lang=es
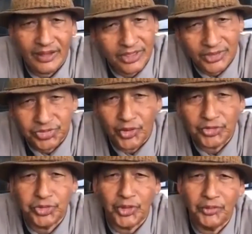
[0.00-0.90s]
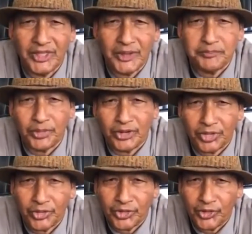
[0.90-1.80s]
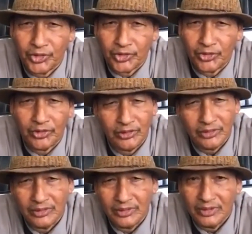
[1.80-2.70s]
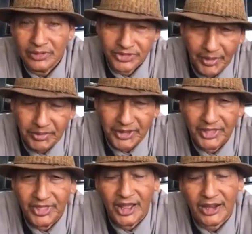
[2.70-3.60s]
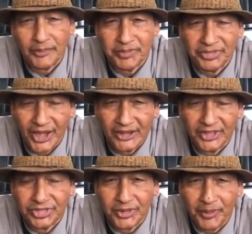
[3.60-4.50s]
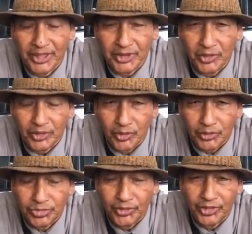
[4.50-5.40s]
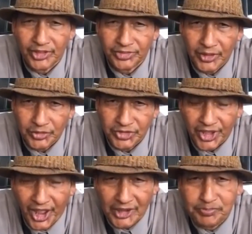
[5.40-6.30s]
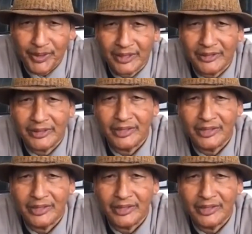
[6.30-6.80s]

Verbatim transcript: Aquí estoy todavía en Progreso y Oro ya vine de la capital de este país corrupto, de Tegucigalpa,